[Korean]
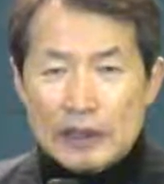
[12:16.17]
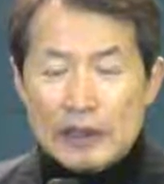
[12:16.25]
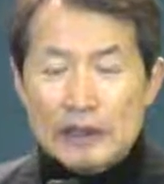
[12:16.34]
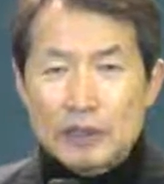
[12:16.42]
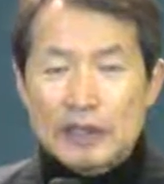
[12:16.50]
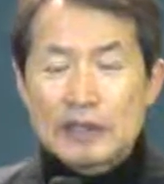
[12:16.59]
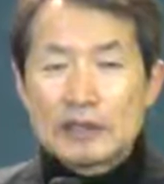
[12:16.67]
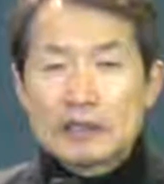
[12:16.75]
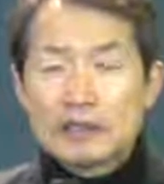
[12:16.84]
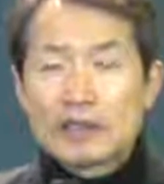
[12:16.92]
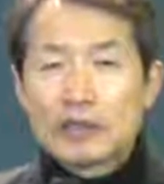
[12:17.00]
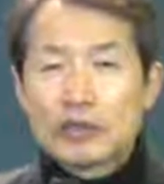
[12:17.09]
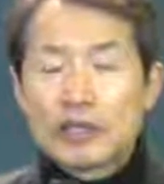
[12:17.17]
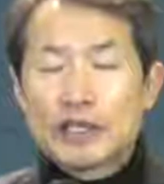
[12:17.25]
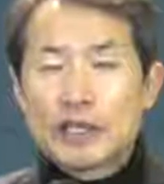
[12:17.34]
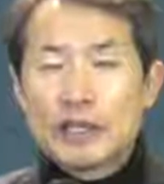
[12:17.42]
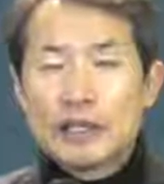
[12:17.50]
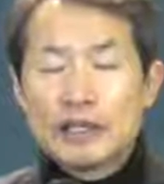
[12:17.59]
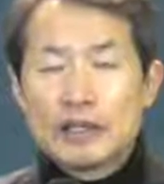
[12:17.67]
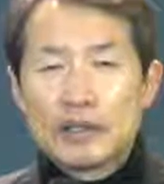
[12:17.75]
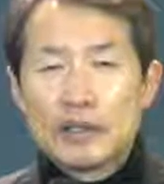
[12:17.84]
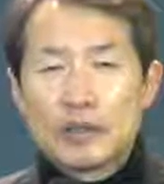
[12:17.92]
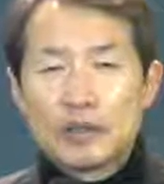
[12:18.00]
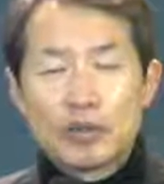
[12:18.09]
하지만 그것 외에
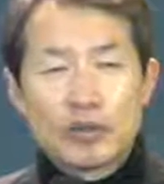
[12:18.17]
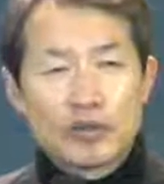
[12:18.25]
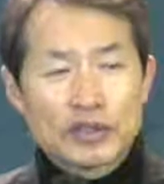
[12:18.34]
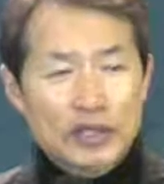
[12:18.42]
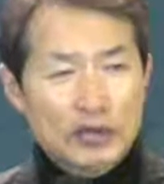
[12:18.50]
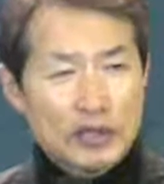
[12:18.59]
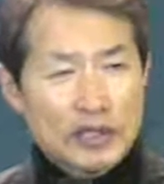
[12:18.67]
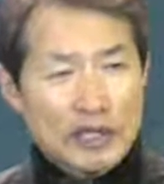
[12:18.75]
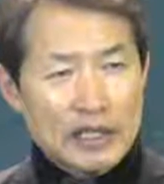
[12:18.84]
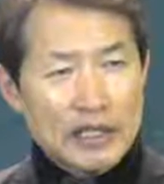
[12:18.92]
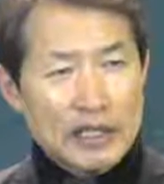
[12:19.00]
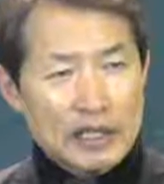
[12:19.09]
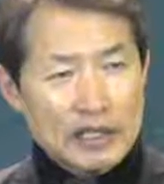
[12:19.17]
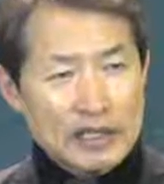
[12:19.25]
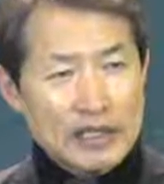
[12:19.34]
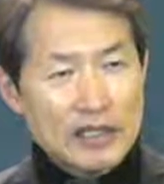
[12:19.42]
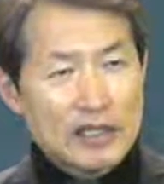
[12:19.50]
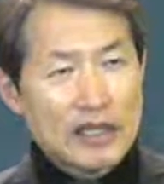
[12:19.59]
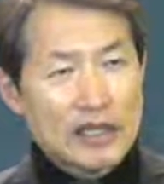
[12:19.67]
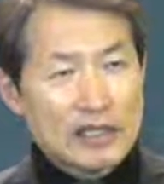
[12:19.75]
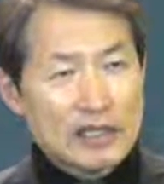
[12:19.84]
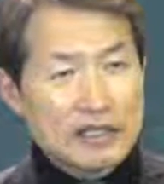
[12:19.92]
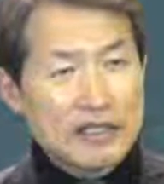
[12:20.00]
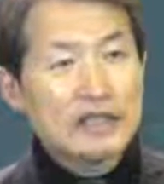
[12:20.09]
목사도 자기가 가진
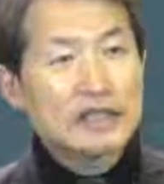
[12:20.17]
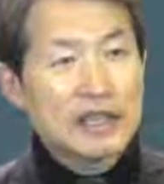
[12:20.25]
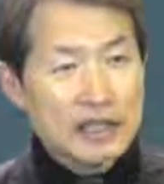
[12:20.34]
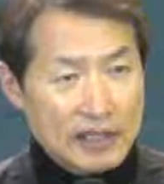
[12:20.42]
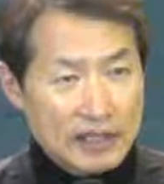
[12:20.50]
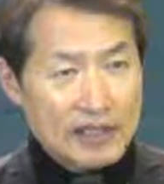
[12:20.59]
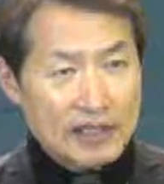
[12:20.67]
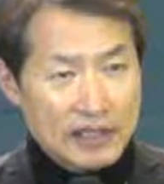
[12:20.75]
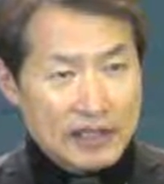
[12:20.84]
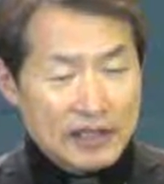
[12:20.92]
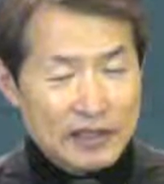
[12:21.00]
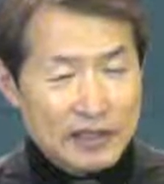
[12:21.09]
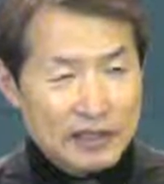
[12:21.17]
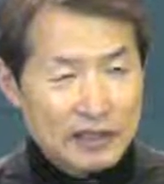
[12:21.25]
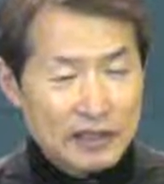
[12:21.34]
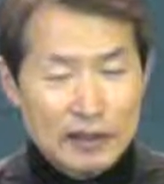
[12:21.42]
신앙 스타일이 있어요.